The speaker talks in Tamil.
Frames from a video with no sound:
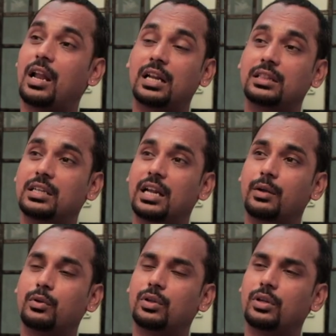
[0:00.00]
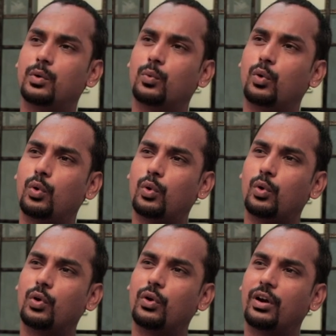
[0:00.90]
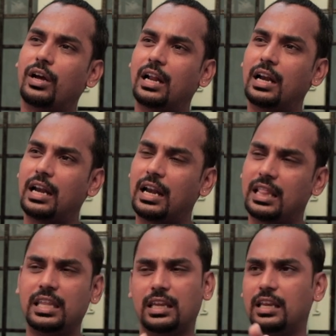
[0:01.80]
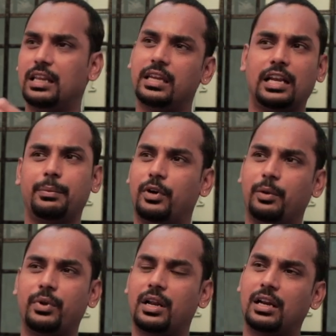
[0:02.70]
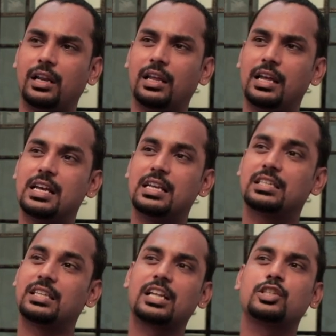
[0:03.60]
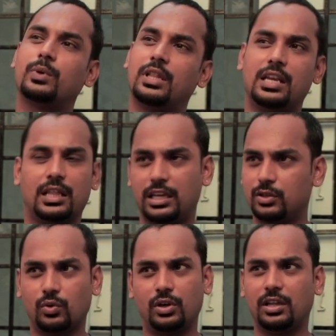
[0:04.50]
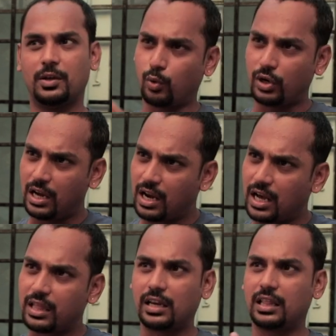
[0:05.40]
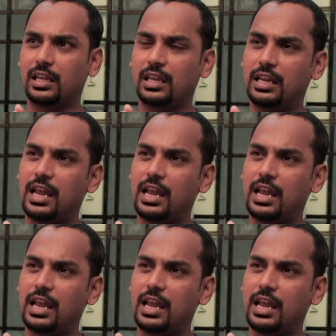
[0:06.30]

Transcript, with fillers: நார்த் இந்தியால வந்து ஒரு நதி நீங்க கேள்விப்பட்டிருப்பீங்க சரஸ்வதி நதின்னு சொல்லிட்டு ஒரு இல்லாத நதி